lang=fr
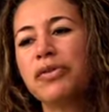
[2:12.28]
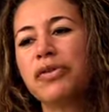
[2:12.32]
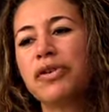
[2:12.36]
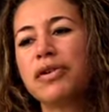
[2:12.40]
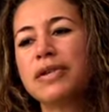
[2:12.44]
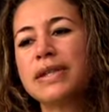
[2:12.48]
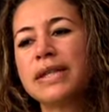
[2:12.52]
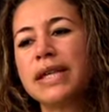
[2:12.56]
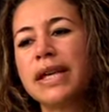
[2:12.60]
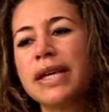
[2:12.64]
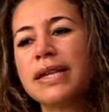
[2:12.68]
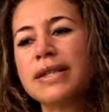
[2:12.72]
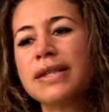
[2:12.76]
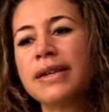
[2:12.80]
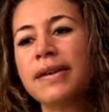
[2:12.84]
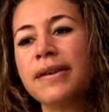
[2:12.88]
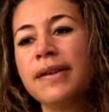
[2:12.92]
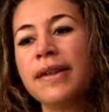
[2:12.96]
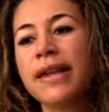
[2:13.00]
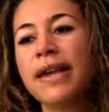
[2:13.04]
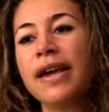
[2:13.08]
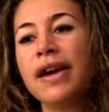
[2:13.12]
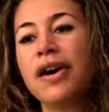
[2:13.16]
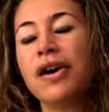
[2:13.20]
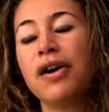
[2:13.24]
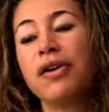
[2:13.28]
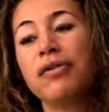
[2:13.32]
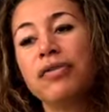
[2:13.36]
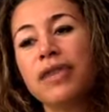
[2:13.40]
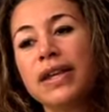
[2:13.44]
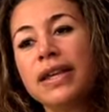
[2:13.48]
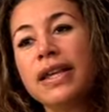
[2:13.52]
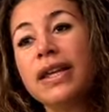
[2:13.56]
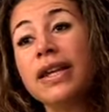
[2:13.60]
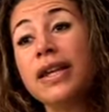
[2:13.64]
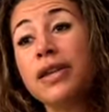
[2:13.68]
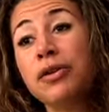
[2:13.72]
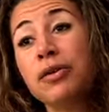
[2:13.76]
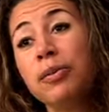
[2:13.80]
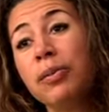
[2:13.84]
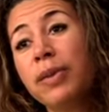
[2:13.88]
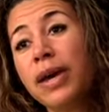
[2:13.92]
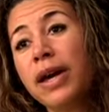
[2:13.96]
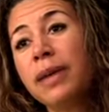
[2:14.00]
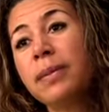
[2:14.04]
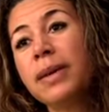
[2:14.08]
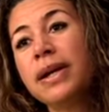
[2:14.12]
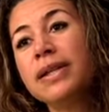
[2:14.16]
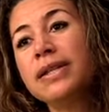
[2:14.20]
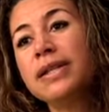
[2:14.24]
française, en fait, elle est de
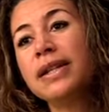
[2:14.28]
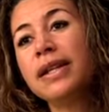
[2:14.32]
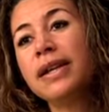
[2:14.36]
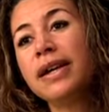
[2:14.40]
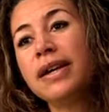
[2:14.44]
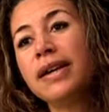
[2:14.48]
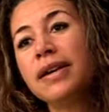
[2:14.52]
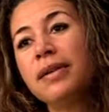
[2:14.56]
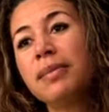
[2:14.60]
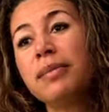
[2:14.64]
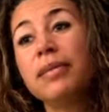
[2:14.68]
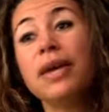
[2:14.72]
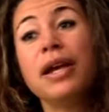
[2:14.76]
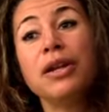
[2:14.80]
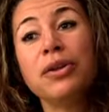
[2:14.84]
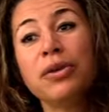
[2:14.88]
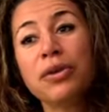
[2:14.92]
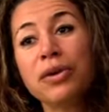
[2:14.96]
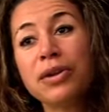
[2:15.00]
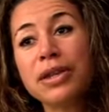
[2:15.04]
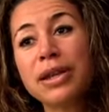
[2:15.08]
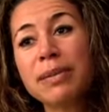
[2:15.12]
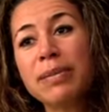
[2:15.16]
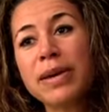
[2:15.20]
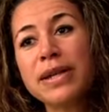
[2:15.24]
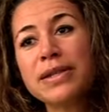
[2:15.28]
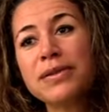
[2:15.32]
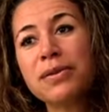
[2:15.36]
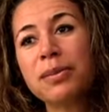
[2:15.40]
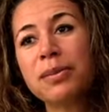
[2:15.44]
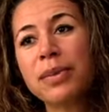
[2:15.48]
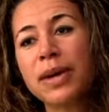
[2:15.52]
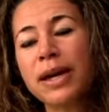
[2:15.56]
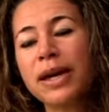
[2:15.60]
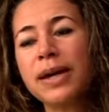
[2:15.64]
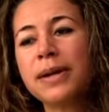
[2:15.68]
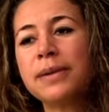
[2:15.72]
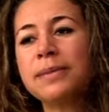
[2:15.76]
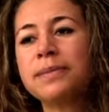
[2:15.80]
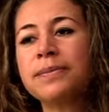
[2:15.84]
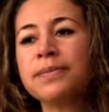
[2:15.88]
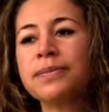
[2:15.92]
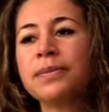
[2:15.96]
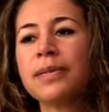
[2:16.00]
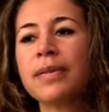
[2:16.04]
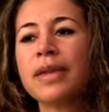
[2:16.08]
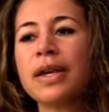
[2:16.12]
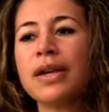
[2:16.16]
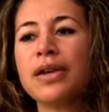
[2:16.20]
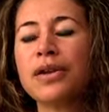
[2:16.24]
père brésilien, mais elle ne connaît pas son père.
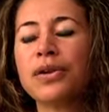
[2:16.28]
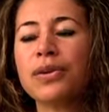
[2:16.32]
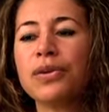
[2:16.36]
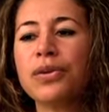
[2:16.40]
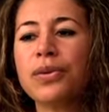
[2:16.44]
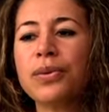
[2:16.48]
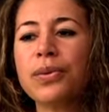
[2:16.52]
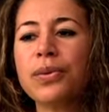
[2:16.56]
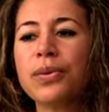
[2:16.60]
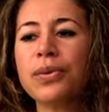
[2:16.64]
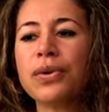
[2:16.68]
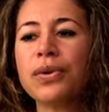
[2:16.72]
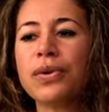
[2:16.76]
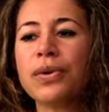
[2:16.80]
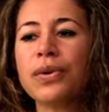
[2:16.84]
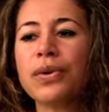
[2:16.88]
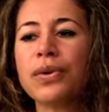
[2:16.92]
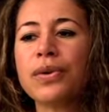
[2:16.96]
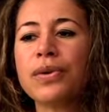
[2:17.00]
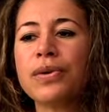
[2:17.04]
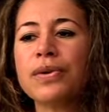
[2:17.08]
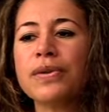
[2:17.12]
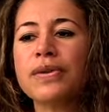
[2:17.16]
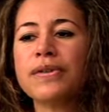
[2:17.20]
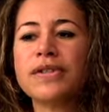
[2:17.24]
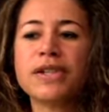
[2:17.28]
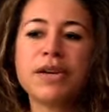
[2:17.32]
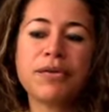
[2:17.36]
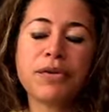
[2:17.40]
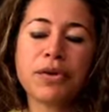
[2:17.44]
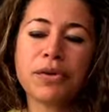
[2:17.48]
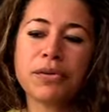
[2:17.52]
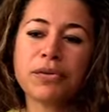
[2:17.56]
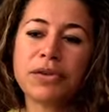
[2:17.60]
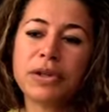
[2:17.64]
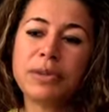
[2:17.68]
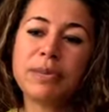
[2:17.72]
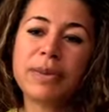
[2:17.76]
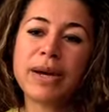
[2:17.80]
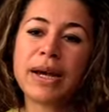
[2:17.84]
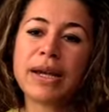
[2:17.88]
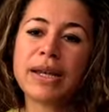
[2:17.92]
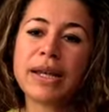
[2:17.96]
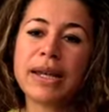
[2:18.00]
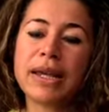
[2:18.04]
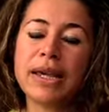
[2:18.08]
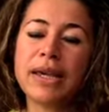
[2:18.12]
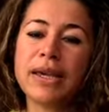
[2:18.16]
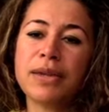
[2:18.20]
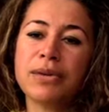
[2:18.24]
Donc euh, j'avais envie de
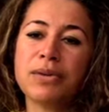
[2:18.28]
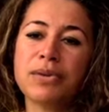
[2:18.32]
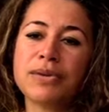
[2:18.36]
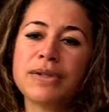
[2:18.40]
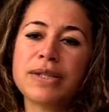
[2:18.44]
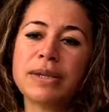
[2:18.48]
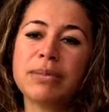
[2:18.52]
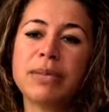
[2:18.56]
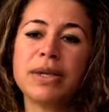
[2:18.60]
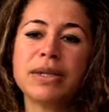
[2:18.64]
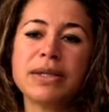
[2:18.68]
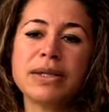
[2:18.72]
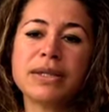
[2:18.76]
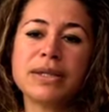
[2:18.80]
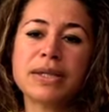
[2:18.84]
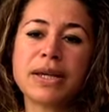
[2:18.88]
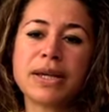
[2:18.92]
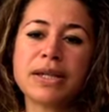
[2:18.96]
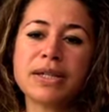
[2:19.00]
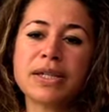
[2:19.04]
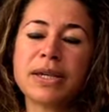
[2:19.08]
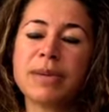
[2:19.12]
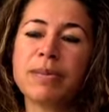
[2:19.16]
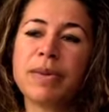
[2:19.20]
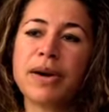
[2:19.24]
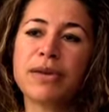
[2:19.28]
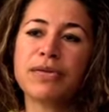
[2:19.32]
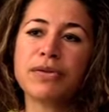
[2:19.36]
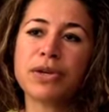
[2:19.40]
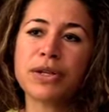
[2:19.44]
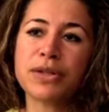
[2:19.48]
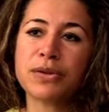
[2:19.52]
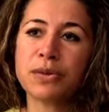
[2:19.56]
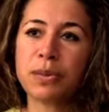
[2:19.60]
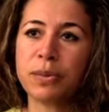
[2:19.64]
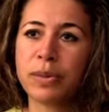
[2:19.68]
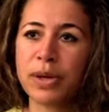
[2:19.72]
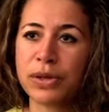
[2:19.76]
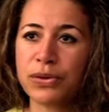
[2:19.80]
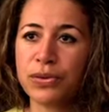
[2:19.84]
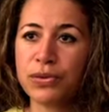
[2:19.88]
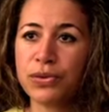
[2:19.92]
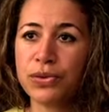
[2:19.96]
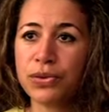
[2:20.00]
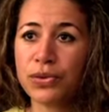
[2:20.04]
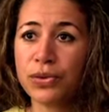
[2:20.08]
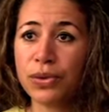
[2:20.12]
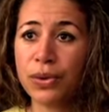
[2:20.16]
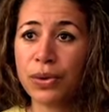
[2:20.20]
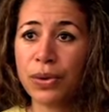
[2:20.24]
parler de ces métissages qui parfois ne sont pas
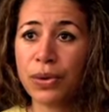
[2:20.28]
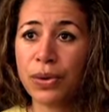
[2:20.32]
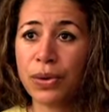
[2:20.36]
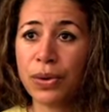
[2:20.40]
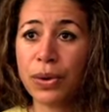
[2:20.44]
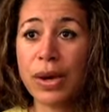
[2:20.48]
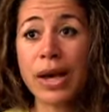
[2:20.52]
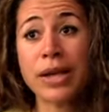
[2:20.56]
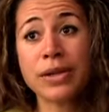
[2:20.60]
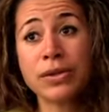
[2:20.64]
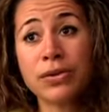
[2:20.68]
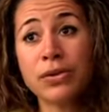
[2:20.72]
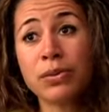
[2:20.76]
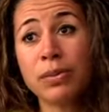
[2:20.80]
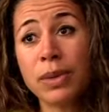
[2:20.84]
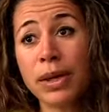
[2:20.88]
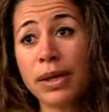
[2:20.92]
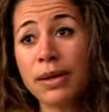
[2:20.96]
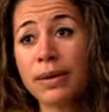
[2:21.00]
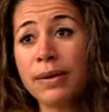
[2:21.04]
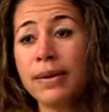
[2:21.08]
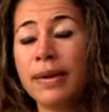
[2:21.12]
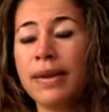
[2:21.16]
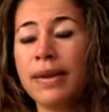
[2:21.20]
toujours euh, assumés,